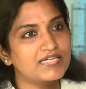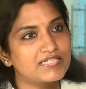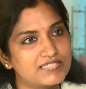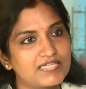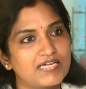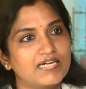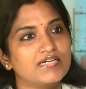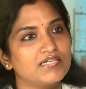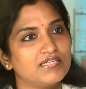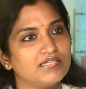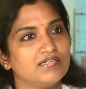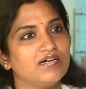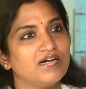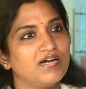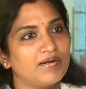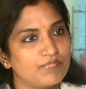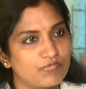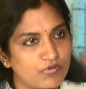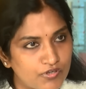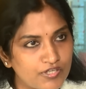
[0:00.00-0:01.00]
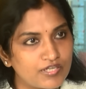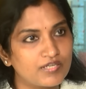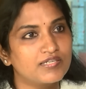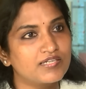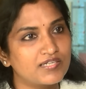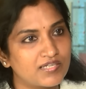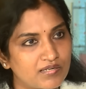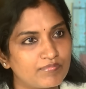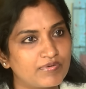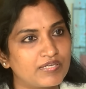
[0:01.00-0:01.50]
எக்ஸாக்ட்லி ஐ எம் நாட்
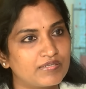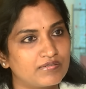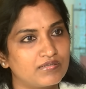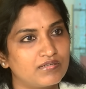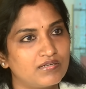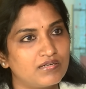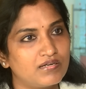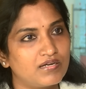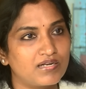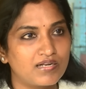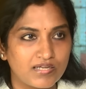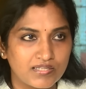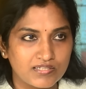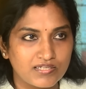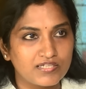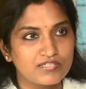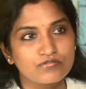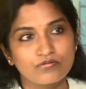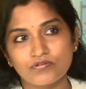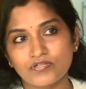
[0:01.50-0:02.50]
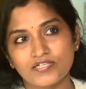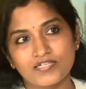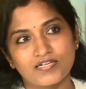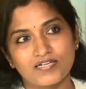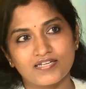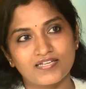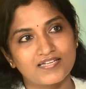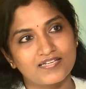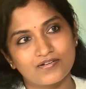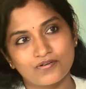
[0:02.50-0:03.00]
என்டர்டைன்மெண்ட் நான் அதுலேயே சொல்லிட்டேன்
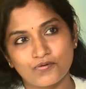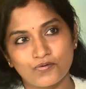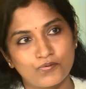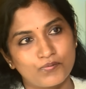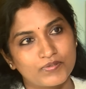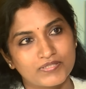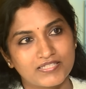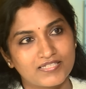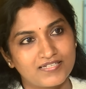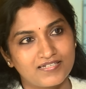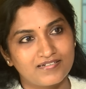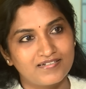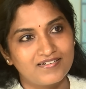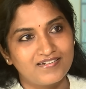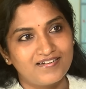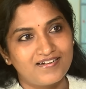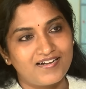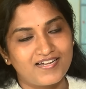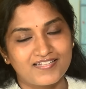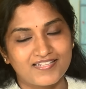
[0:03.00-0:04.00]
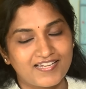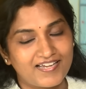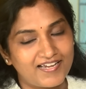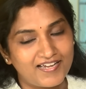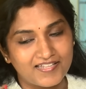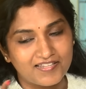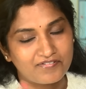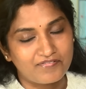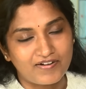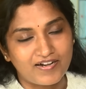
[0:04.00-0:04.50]
அன்றைக்கி கோவத்தில் அது ஏன்
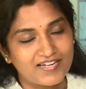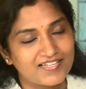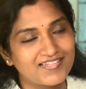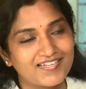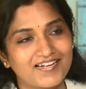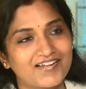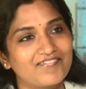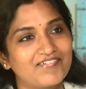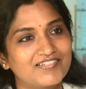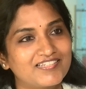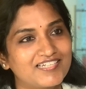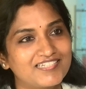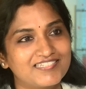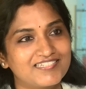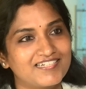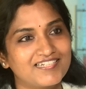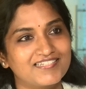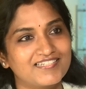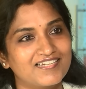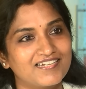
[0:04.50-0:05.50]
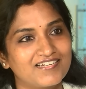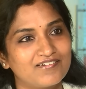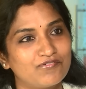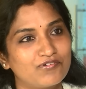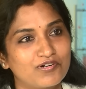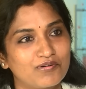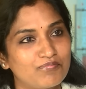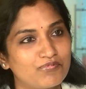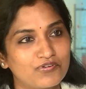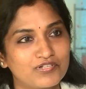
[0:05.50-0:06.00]
அந்த வார்த்தை எனக்கு வந்துச்சுன்னே தெரில
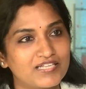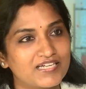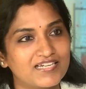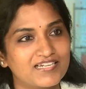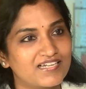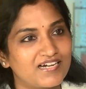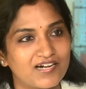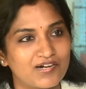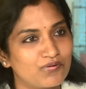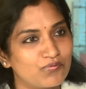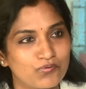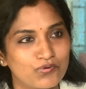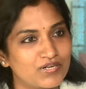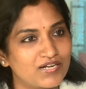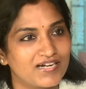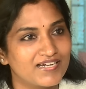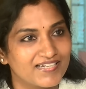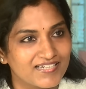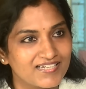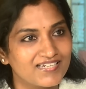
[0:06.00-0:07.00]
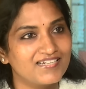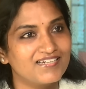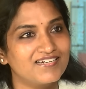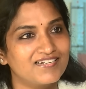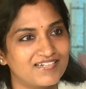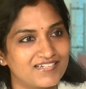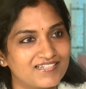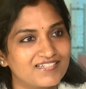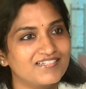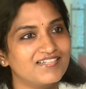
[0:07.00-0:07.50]
உங்கள் போதைக்கு நாங்கள் ஊறுகாய்
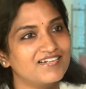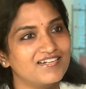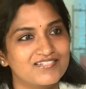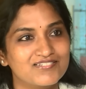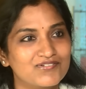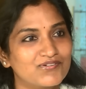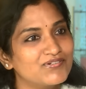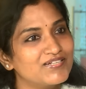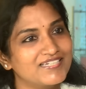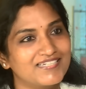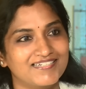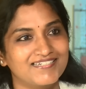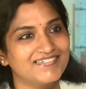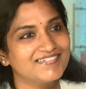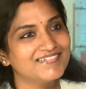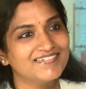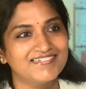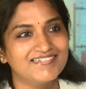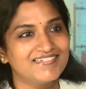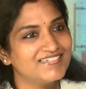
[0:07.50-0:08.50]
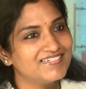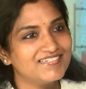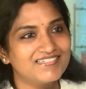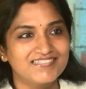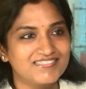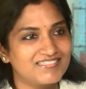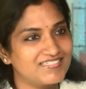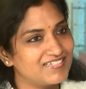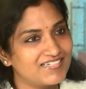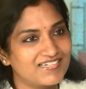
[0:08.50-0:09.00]
இல்லைன்றதை தான் நான் சொல்லிட்டேன் ஓகே
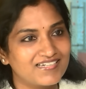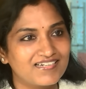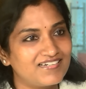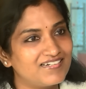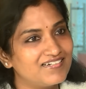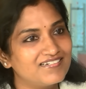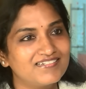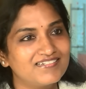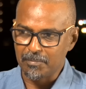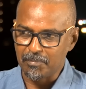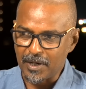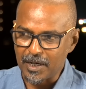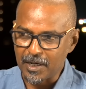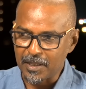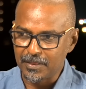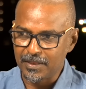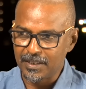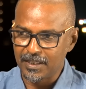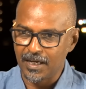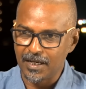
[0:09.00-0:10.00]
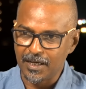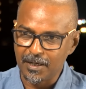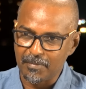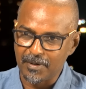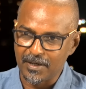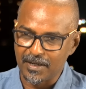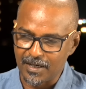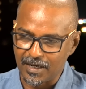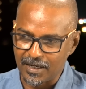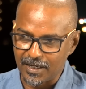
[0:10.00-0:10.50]
சரிங்களா பணத்துக்காக
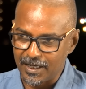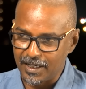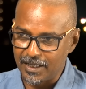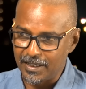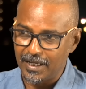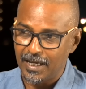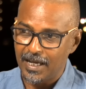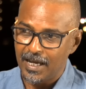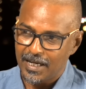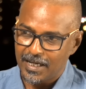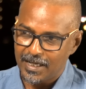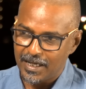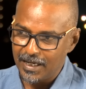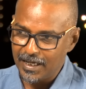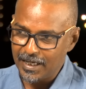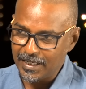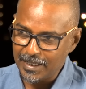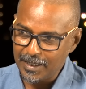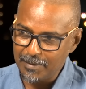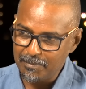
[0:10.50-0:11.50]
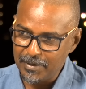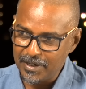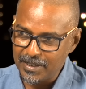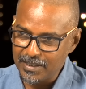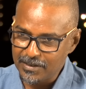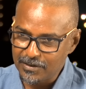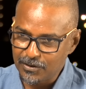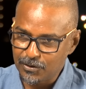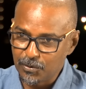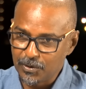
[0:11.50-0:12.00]
பண்ணுறாங்க
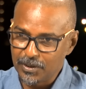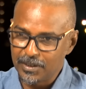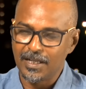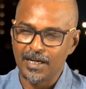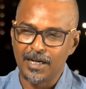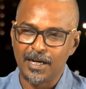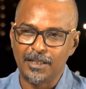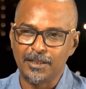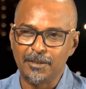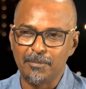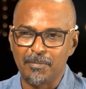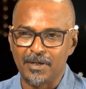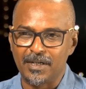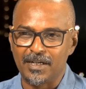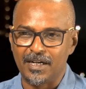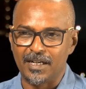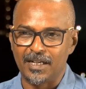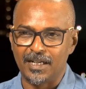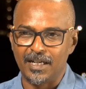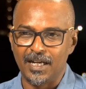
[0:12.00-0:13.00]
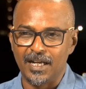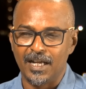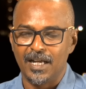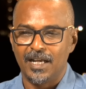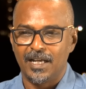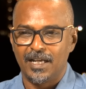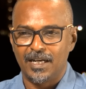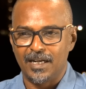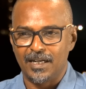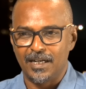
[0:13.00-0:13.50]
இபிஎஸ் தூண்டுதல்லேருந்து பண்ணுறாங்க
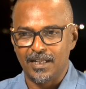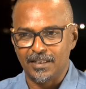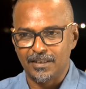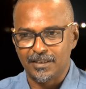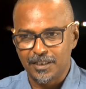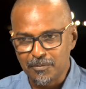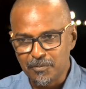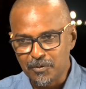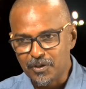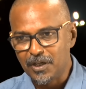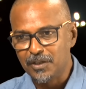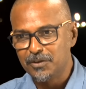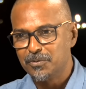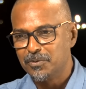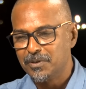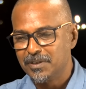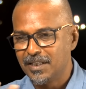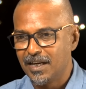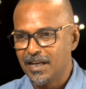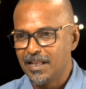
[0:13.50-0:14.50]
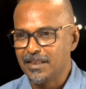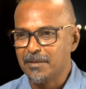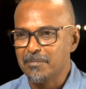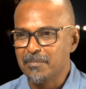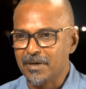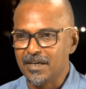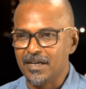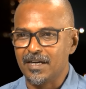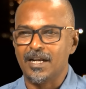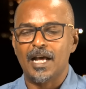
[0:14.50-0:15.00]
இல்லைனா திமுக தூண்டுதல்லேருந்து
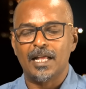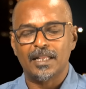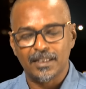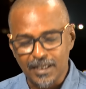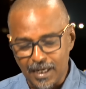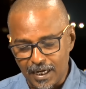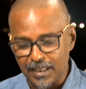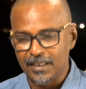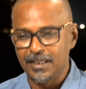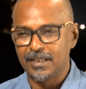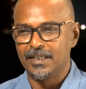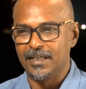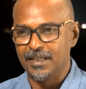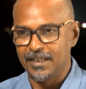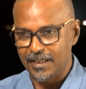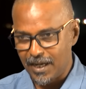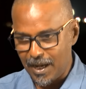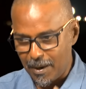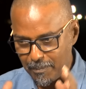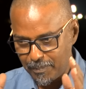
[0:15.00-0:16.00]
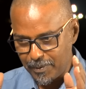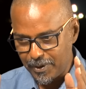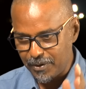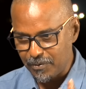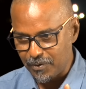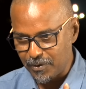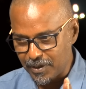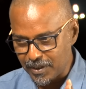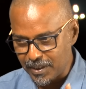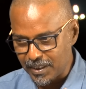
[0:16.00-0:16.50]
பண்ணுறாங்க அதனால தான் கேட்குறேன் அப்படி
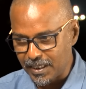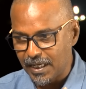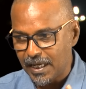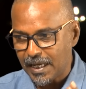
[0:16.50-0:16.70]
ஒரு